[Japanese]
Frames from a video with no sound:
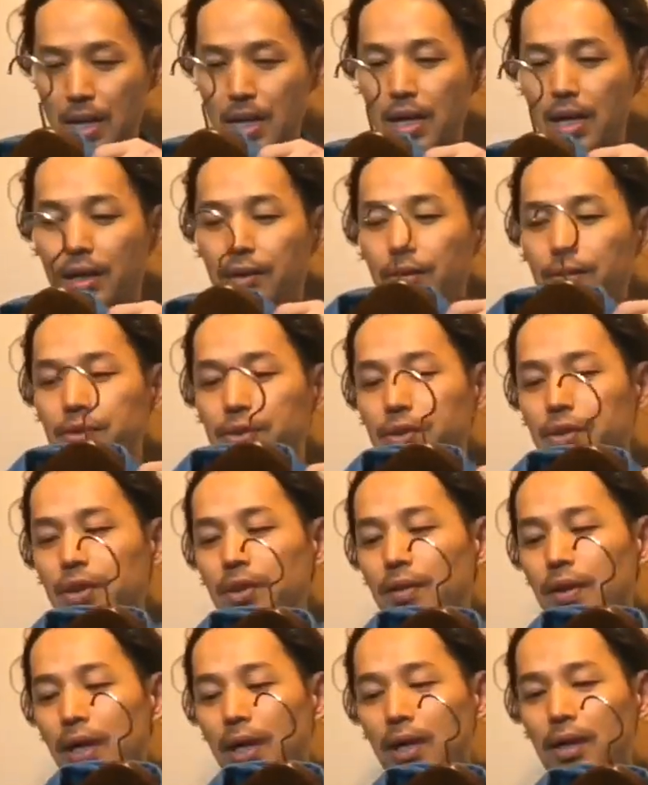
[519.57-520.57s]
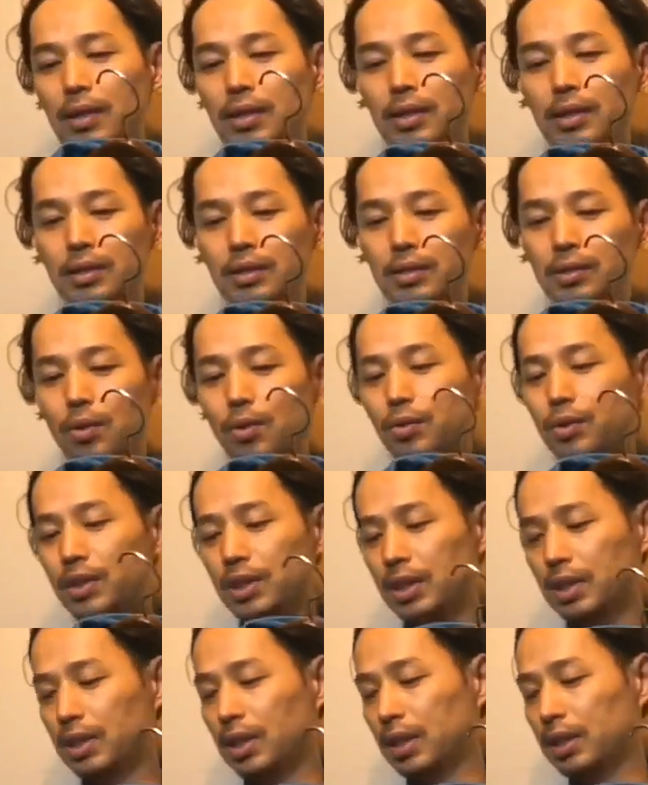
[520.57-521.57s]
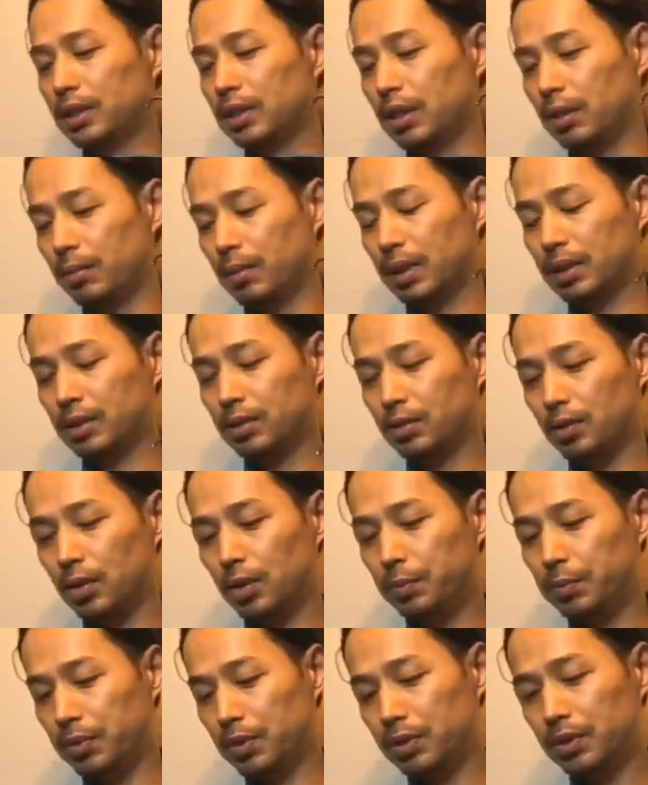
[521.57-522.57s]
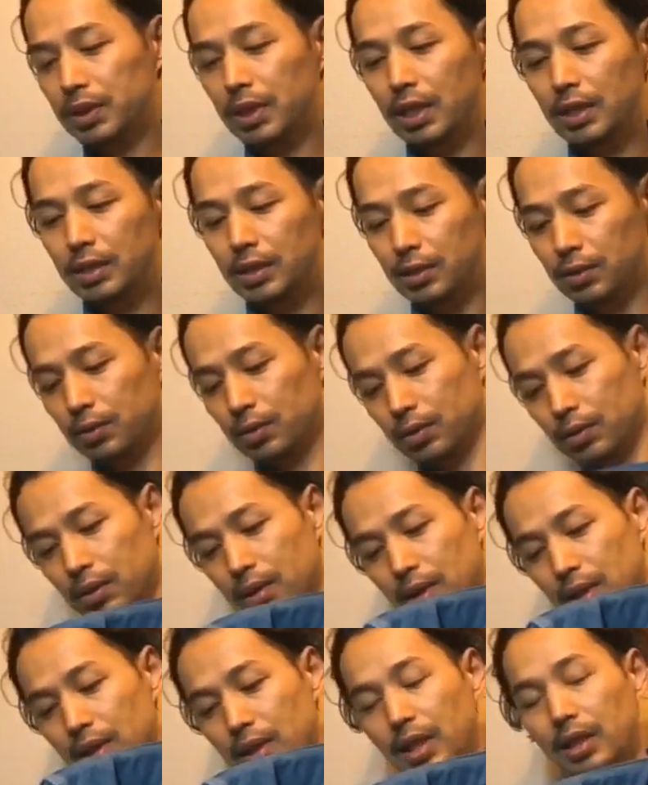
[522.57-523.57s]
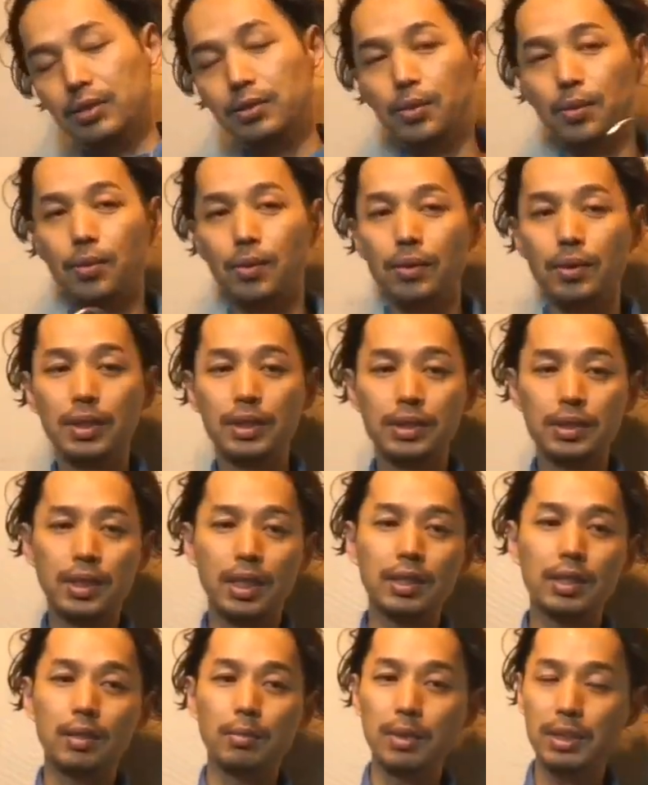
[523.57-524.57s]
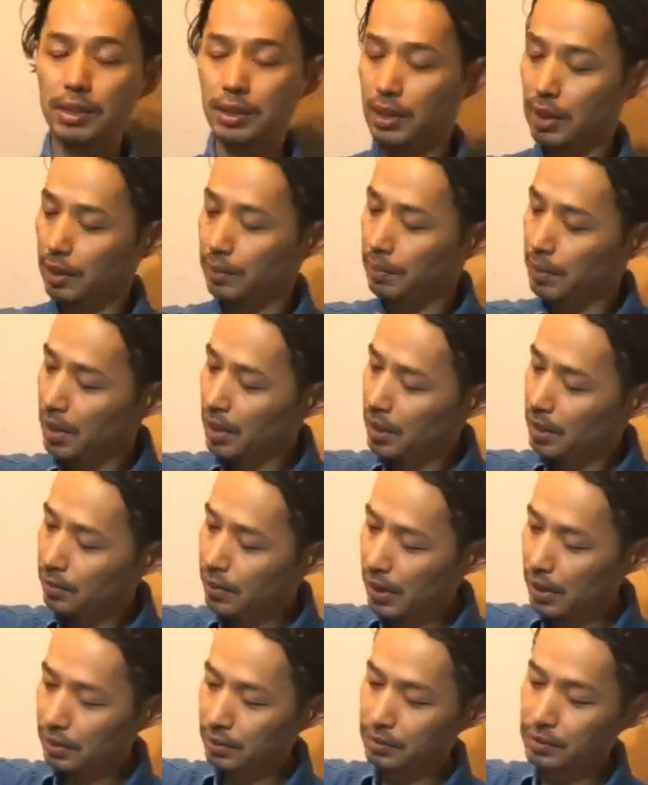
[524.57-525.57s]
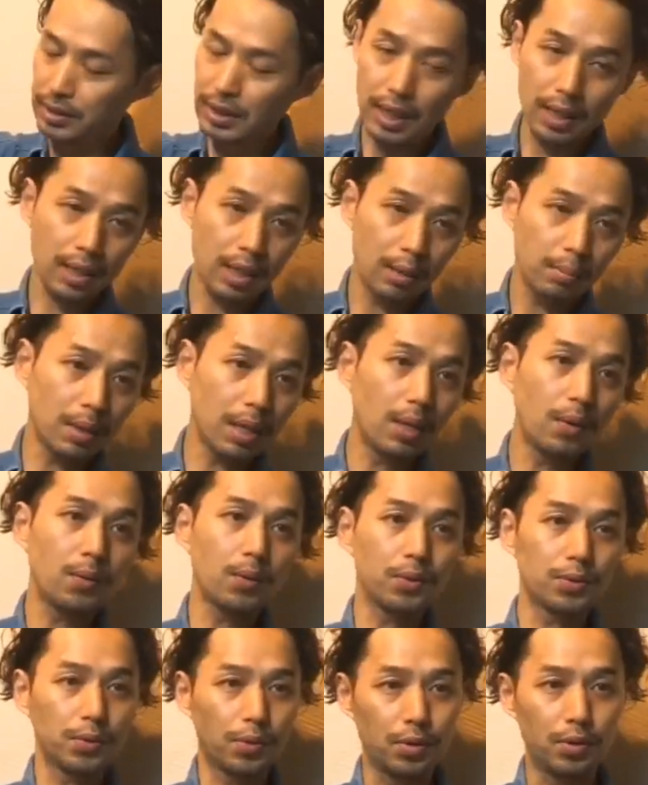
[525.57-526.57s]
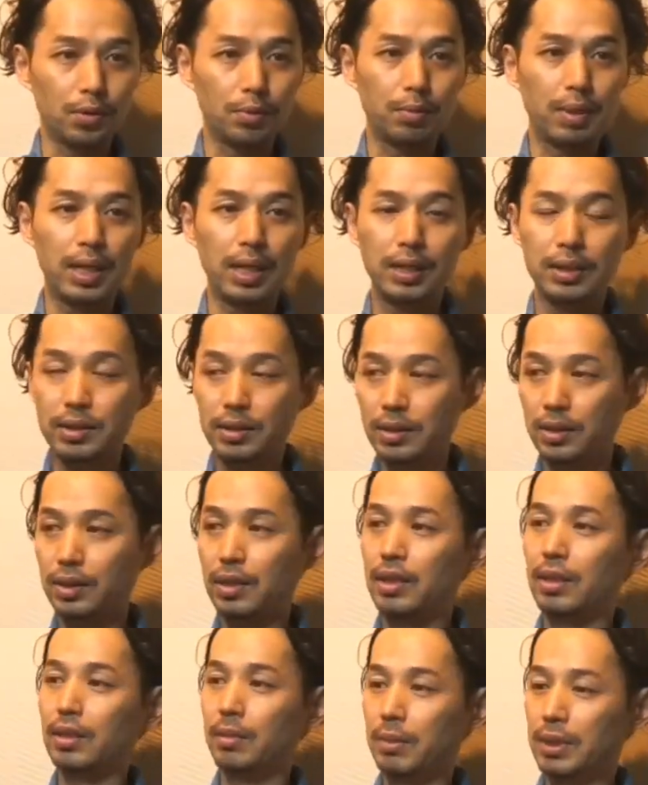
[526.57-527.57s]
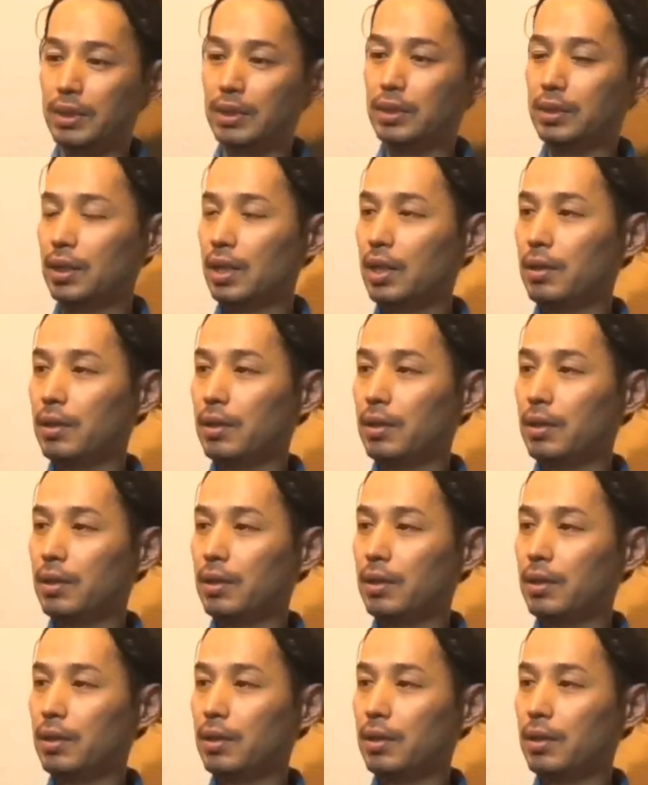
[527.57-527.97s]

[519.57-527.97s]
あの作りはすごくしっかりしてます。トリプルステッチを至る所に使ってまして、いわゆるザ・カバーオールというバランスになってます。